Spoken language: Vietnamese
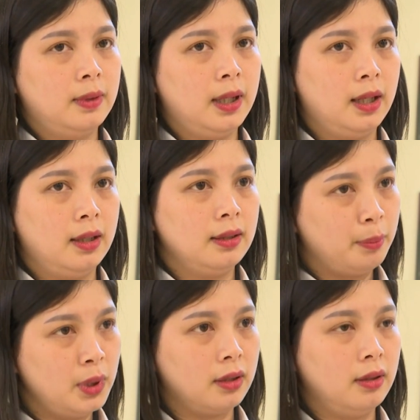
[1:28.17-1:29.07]
và
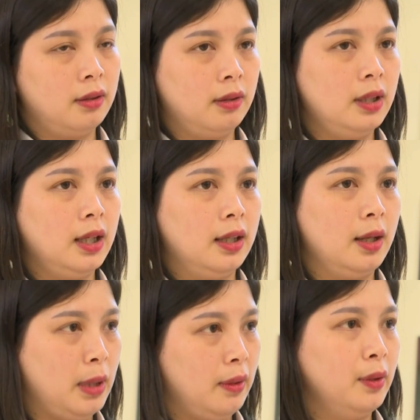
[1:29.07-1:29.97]
đặc biệt đó là
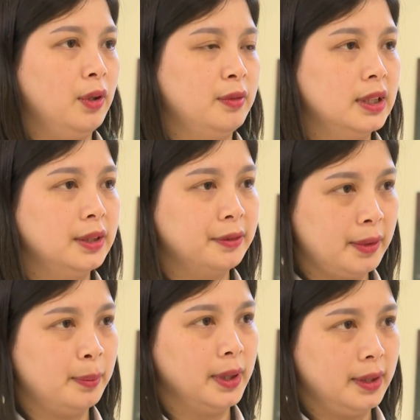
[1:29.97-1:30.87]
đảm bảo an toàn vệ sinh thực phẩm.